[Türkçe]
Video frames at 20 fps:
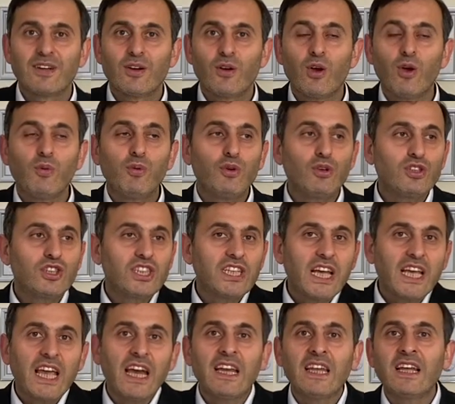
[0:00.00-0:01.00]
öbürü
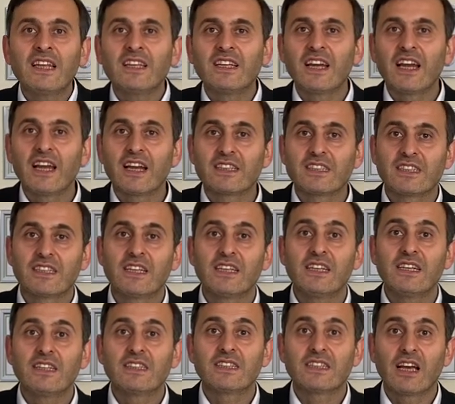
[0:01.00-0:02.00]
şeker yedilerek
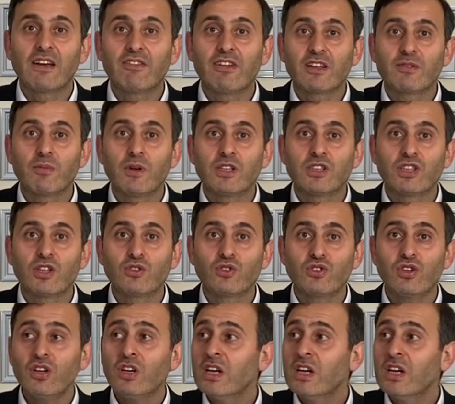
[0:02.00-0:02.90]
seni zayıflatmaya çalışıyor.